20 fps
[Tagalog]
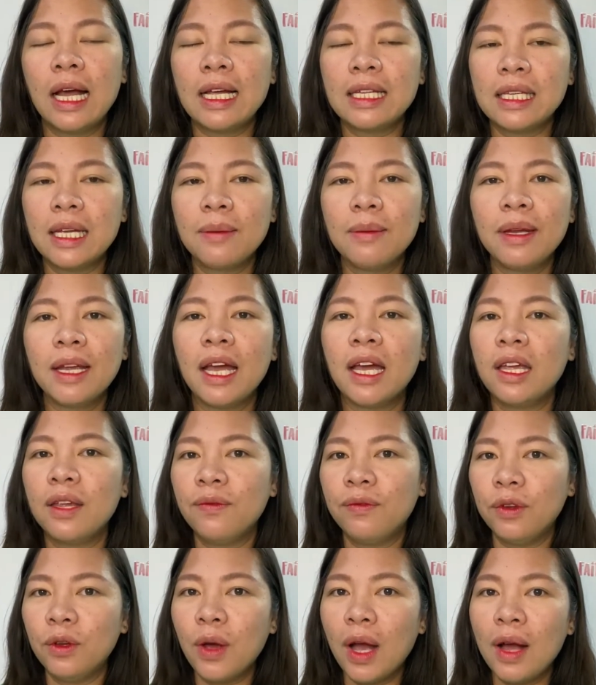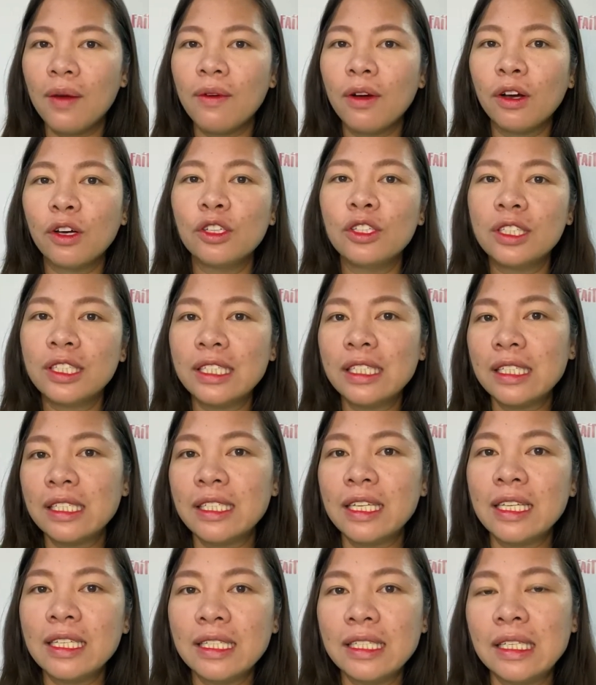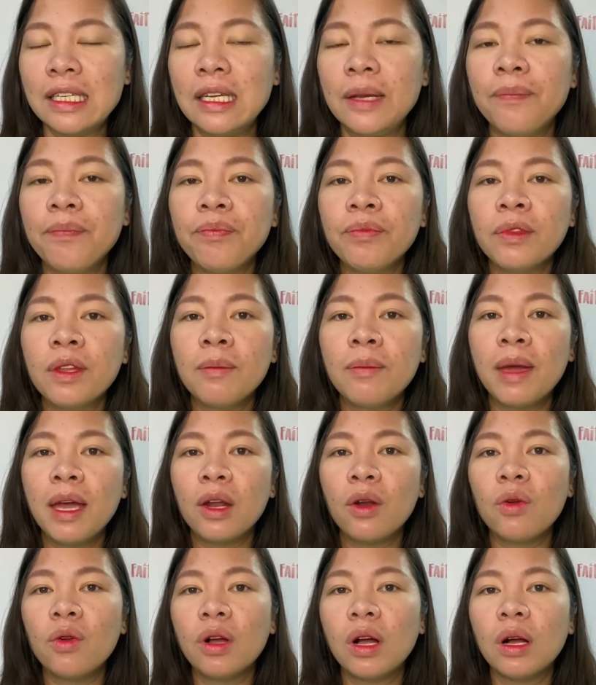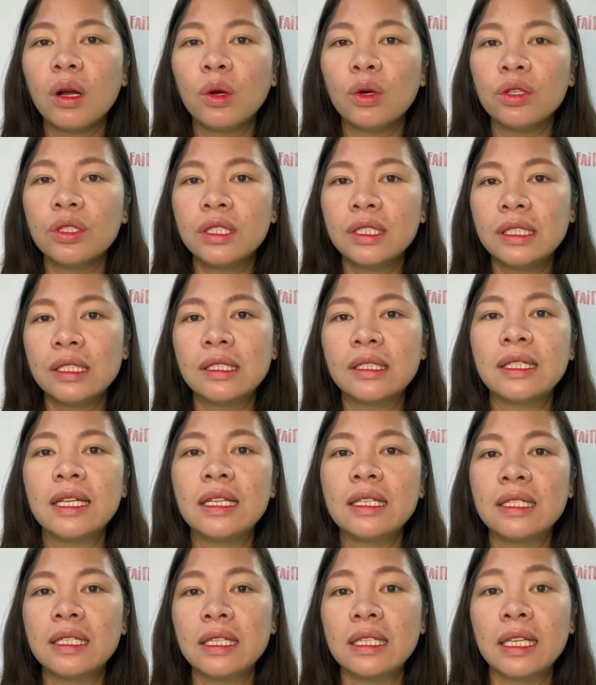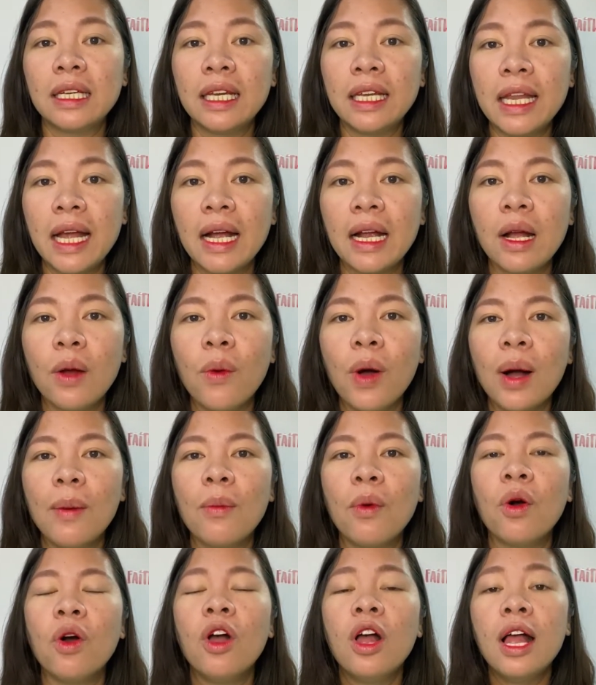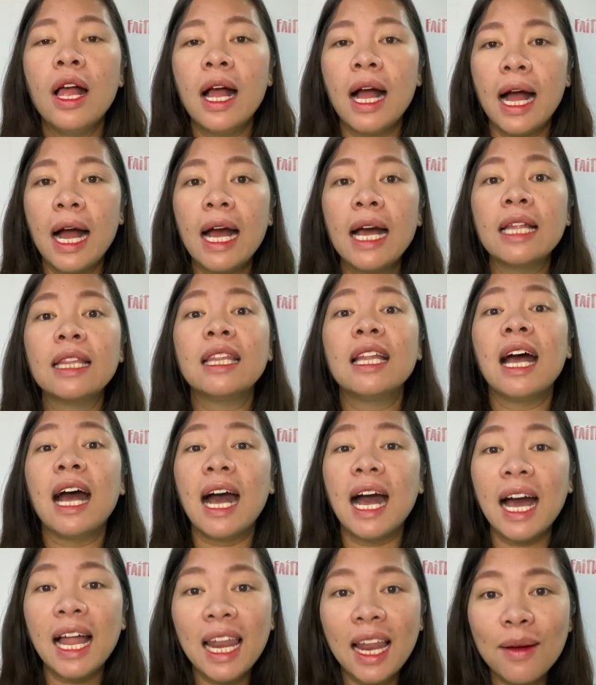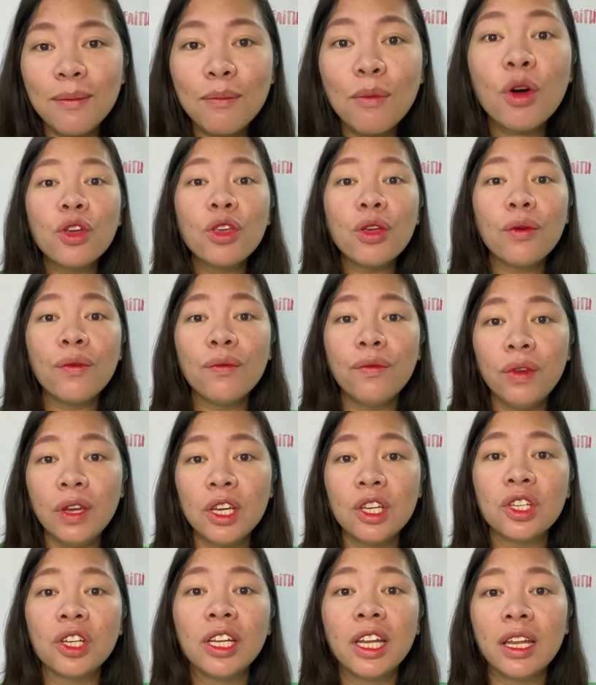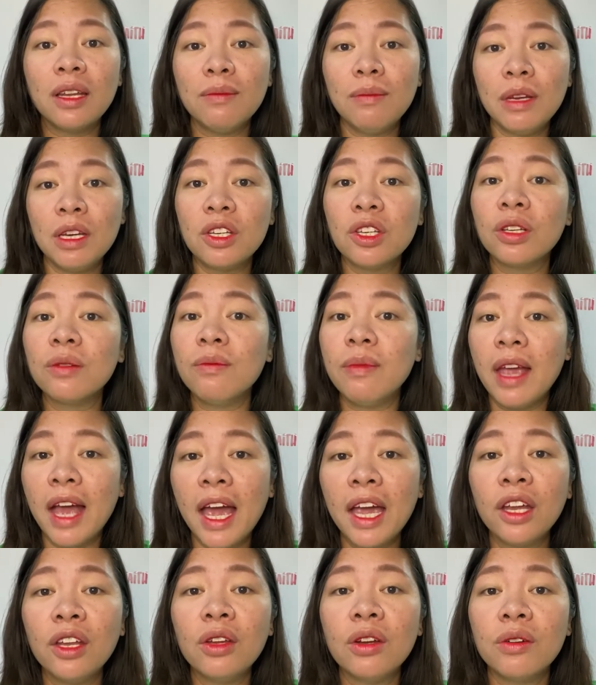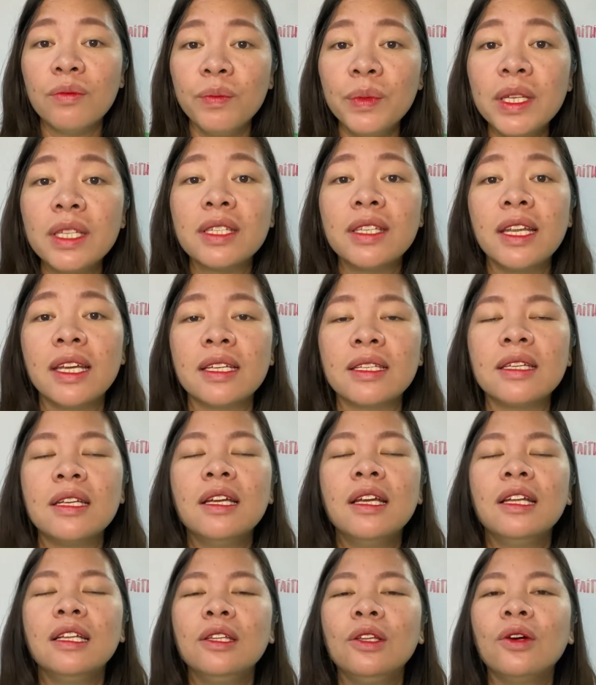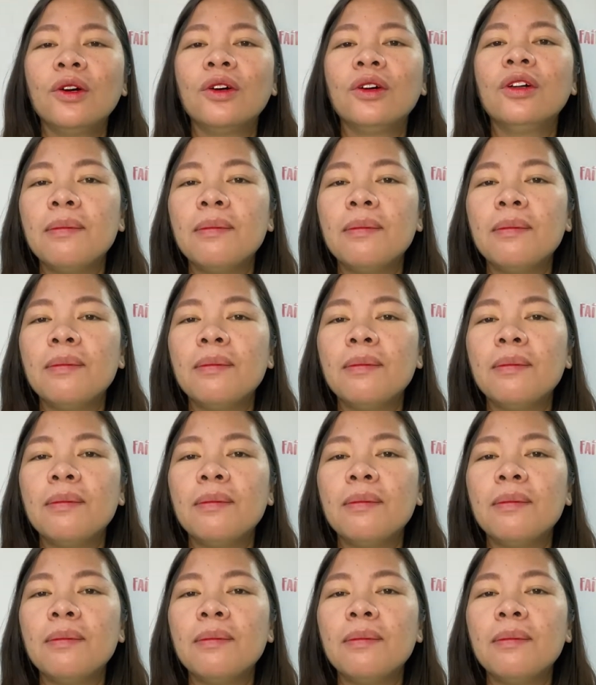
sabi nga, if you have a consistency, meron kang consistency sa ginagawa mo, at alam yung vision and mission behind your business, no?